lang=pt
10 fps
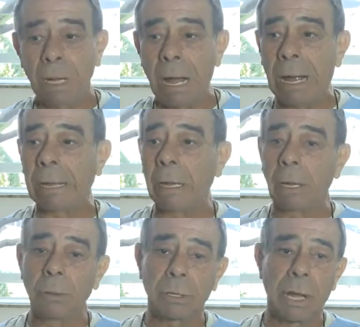
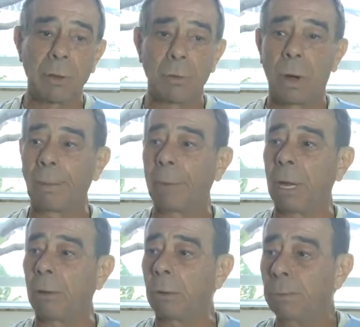Aí eu tenho um
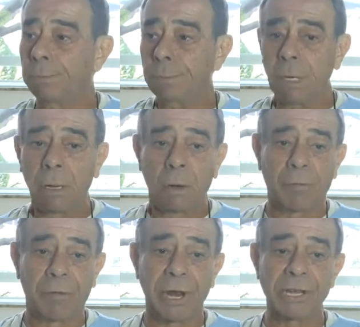amigo
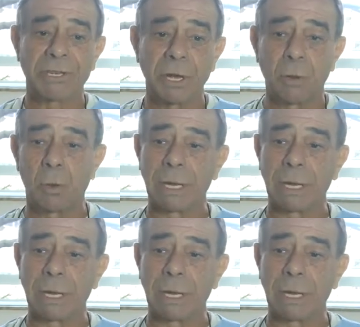ofereceu um